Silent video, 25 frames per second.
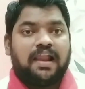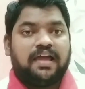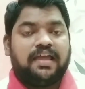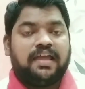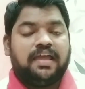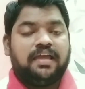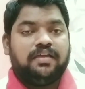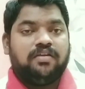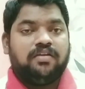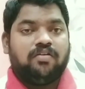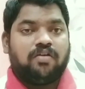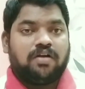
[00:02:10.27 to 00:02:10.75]

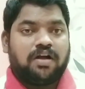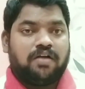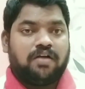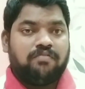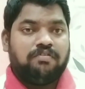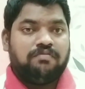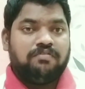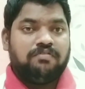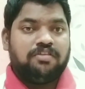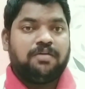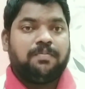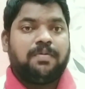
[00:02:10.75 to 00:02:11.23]
అలాగే ఈ యొక్క
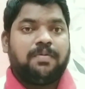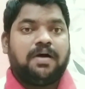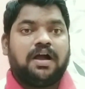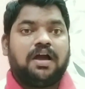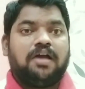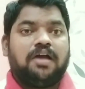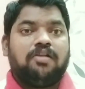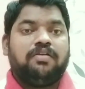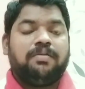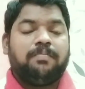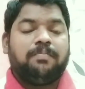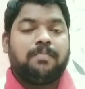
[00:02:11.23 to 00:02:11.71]
వివిధ
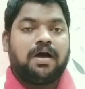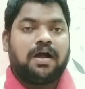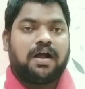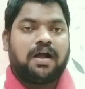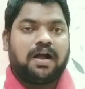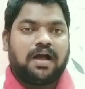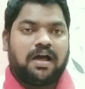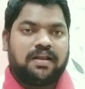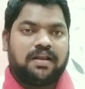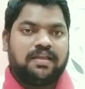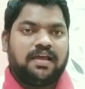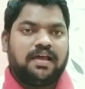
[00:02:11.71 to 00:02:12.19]
భాగాలను మా
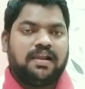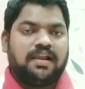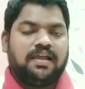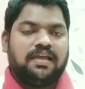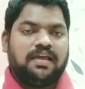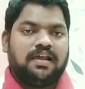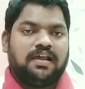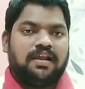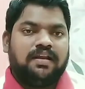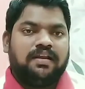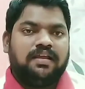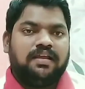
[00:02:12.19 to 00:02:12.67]

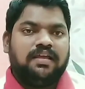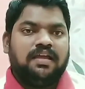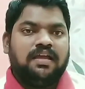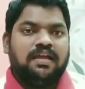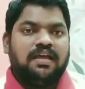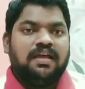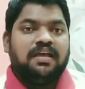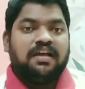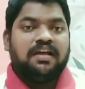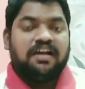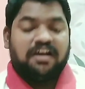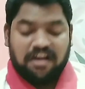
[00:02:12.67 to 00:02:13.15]
కార్యాలయాలని
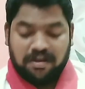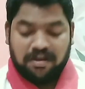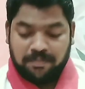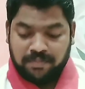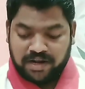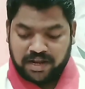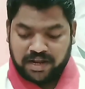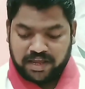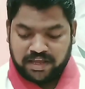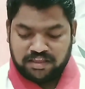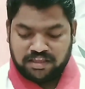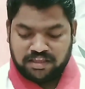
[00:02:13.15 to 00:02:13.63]

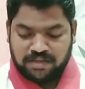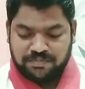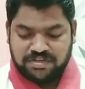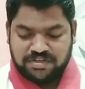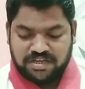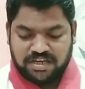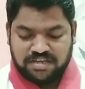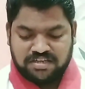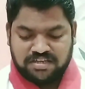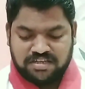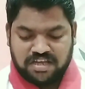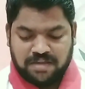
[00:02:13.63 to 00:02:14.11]
క్రిమిరహితం
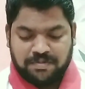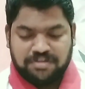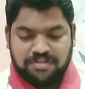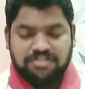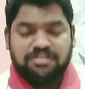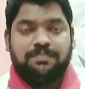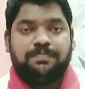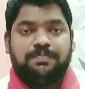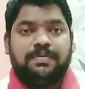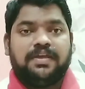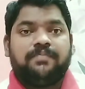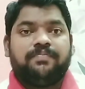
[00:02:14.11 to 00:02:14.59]

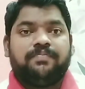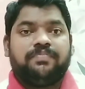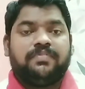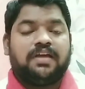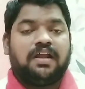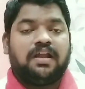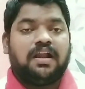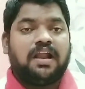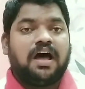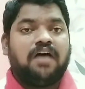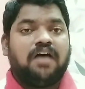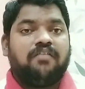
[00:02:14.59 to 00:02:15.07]
చేశామని చెప్పి
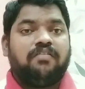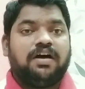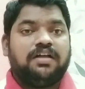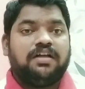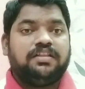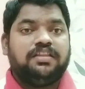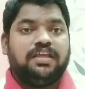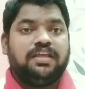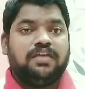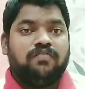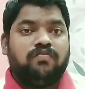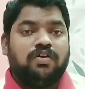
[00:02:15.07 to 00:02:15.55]

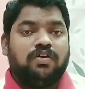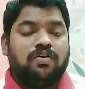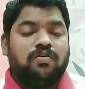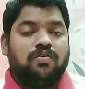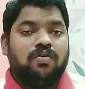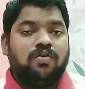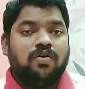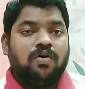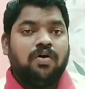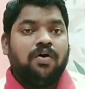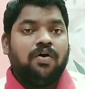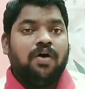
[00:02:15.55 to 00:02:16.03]

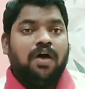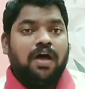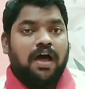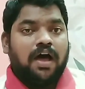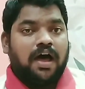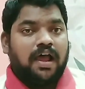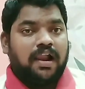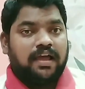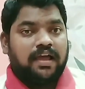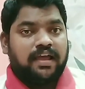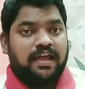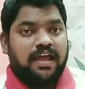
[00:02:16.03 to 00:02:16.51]
లావాదేవీలు
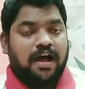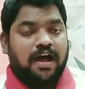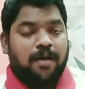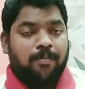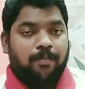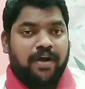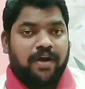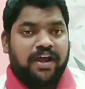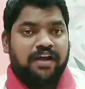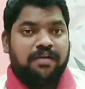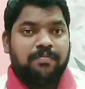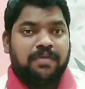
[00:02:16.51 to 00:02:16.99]
అలాగే
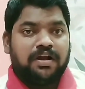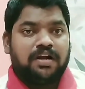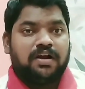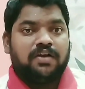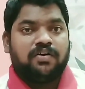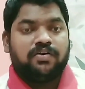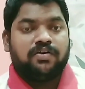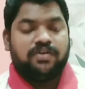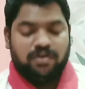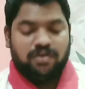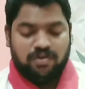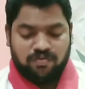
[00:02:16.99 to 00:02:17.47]

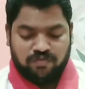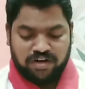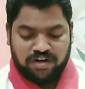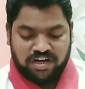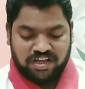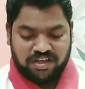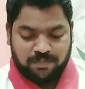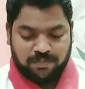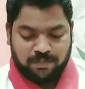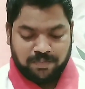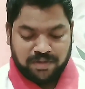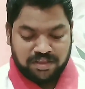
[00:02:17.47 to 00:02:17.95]
అపాయింట్మెంట్లకు
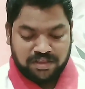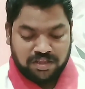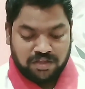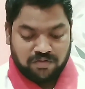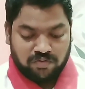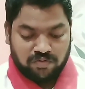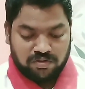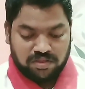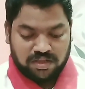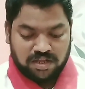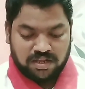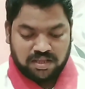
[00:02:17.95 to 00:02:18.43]
ఎటువంటి ఇబ్బంది
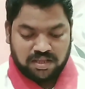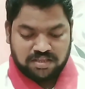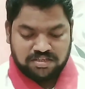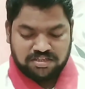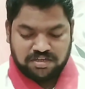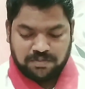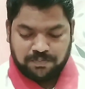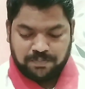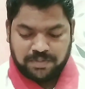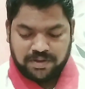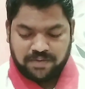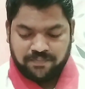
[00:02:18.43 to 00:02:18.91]
ఉండదని
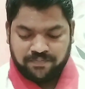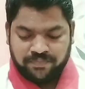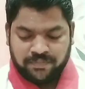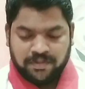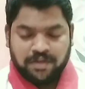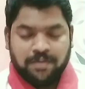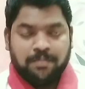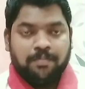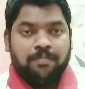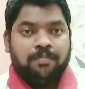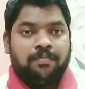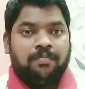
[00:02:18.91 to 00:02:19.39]
చెప్పి
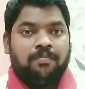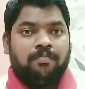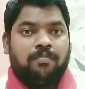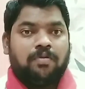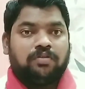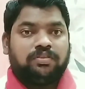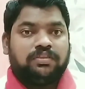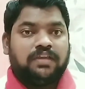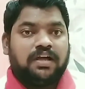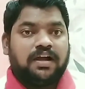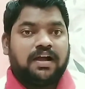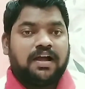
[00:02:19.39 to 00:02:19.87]

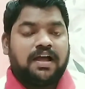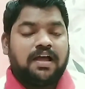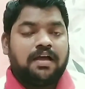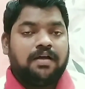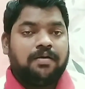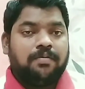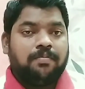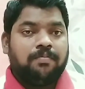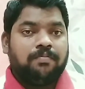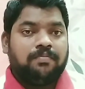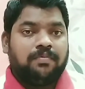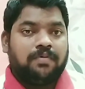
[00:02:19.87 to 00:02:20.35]
మొత్తంగా
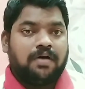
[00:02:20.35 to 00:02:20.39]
